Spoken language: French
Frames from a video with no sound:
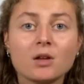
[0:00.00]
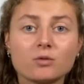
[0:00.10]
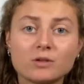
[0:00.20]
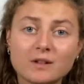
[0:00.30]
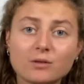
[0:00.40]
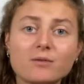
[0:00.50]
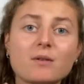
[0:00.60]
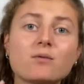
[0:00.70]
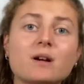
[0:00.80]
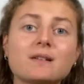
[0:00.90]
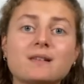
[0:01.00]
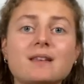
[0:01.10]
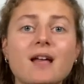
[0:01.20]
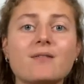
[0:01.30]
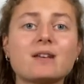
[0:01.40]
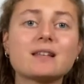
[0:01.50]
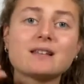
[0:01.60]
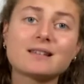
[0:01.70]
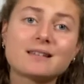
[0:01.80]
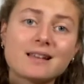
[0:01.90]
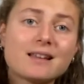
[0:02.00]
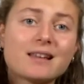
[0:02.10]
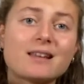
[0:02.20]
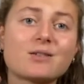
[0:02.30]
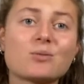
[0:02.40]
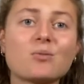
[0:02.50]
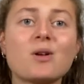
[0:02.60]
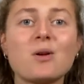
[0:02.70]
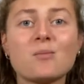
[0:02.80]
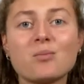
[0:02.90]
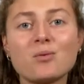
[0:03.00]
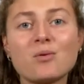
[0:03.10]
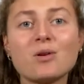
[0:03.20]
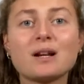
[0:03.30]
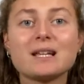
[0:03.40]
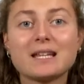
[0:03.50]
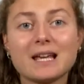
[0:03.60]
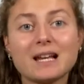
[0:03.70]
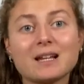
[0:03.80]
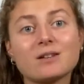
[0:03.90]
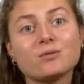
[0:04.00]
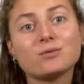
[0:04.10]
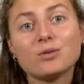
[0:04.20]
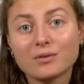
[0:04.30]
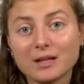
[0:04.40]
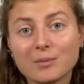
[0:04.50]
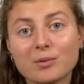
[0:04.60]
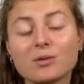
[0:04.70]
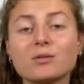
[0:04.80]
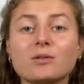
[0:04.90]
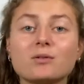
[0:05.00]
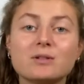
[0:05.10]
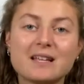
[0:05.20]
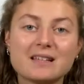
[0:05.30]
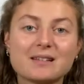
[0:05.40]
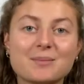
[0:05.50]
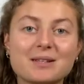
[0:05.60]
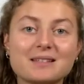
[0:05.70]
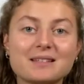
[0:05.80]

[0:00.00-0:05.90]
Donc c'est ce qu'on va voir ici avec cinq raisons pour lesquelles vous devriez prendre une année sabbatique.